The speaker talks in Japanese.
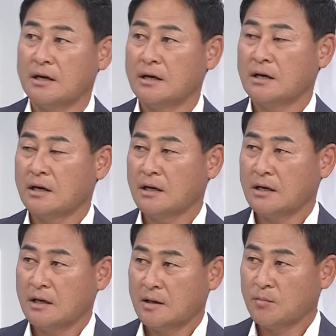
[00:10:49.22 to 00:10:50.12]
はい、
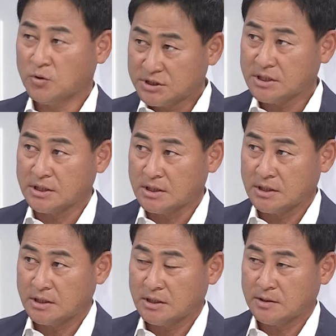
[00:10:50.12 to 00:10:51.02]
もし、
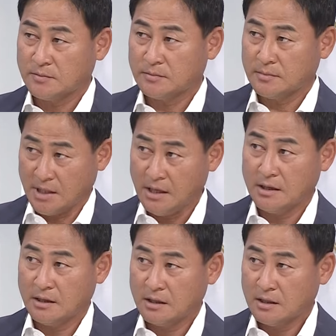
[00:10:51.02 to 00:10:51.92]
はい、ね
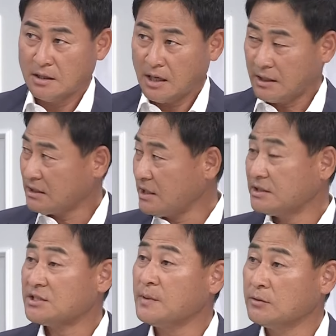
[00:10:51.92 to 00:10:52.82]
離され
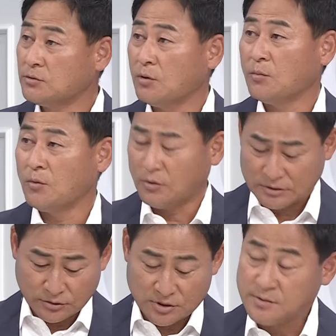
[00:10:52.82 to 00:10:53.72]
てしまうと、もう
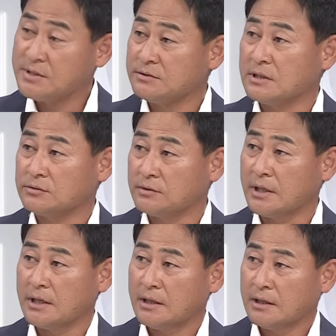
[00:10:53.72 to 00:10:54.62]
本当に厳しくなるの
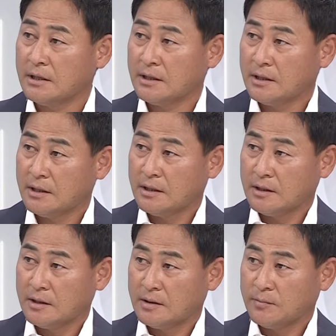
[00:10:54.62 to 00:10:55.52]
で、えー
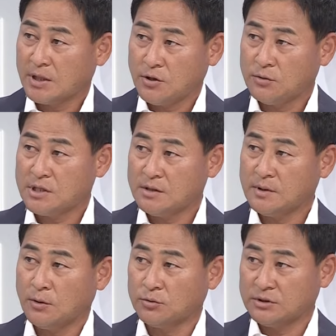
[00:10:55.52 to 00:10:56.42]
まあ今日のゲーム
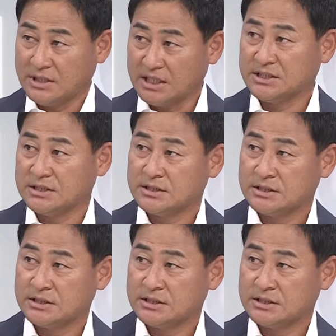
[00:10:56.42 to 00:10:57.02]
は本当に大事です。